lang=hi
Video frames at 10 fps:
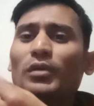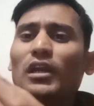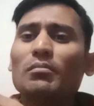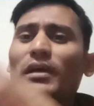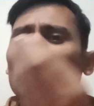
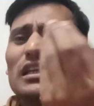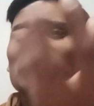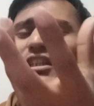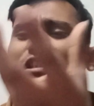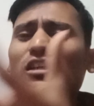फिल्म है
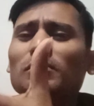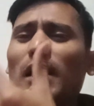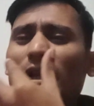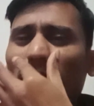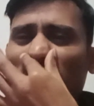इसके सब बारे